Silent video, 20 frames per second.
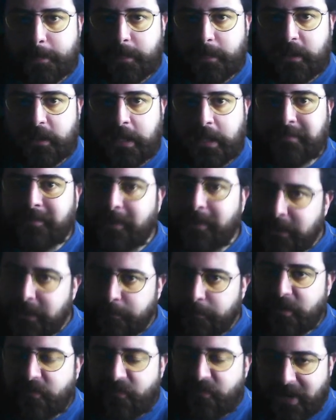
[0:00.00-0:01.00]
ya
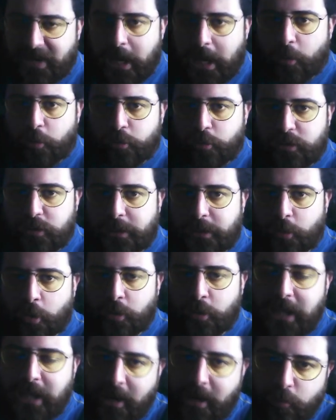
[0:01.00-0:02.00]
takımda fena oyuncular
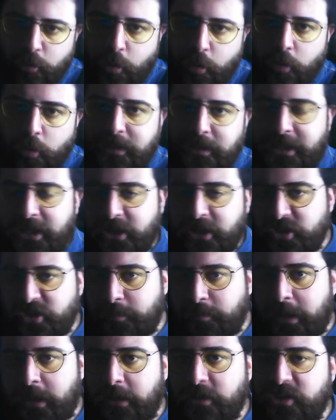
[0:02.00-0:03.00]
yok. Larson,
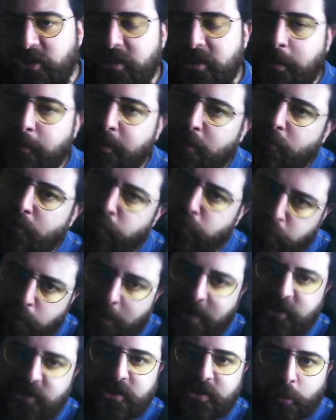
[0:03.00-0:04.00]
Nakajima işte ne bileyim, bu
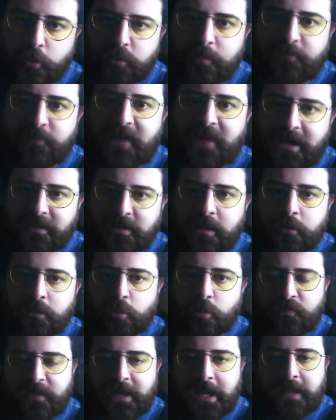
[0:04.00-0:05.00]
maçta yoktu.
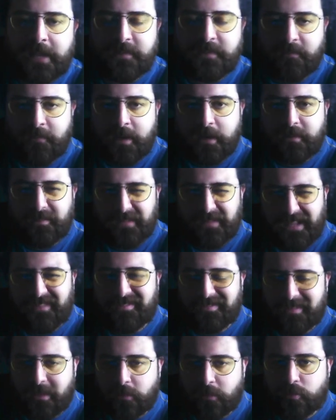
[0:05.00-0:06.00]
Fernando falan da var.
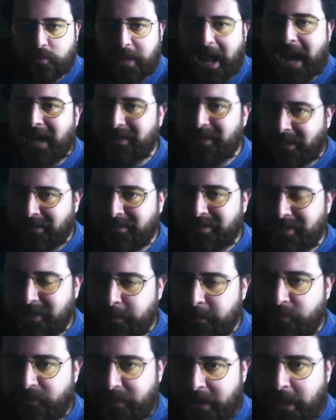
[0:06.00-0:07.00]
Neyse Erdal
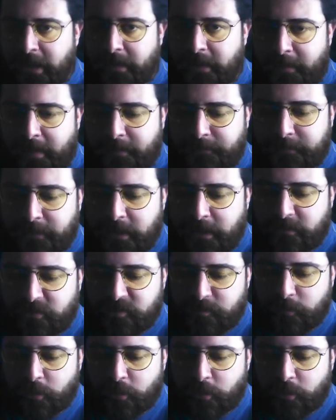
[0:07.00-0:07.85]
rakibi falan da aldılar şimdi